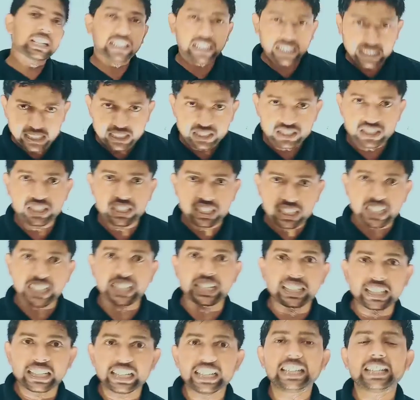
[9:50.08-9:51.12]
एक रख के सिद्ध
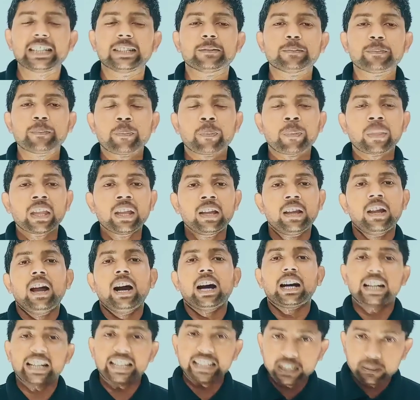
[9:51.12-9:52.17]
करेंगे
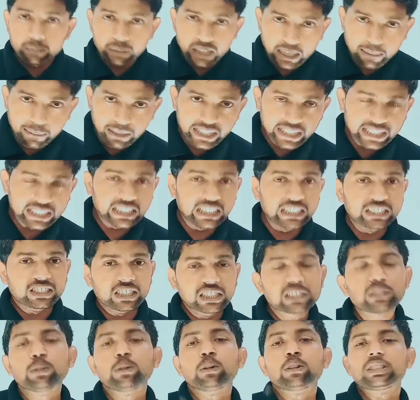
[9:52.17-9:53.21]
अगर यन बराबर एक के लिए
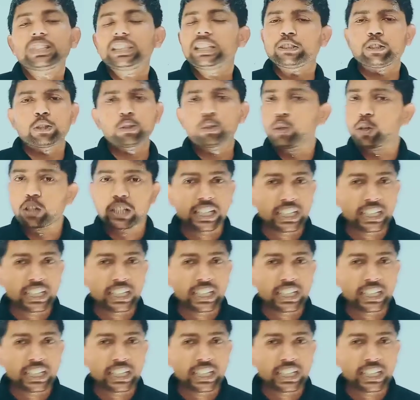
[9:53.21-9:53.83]
सिद्ध होती है तो दो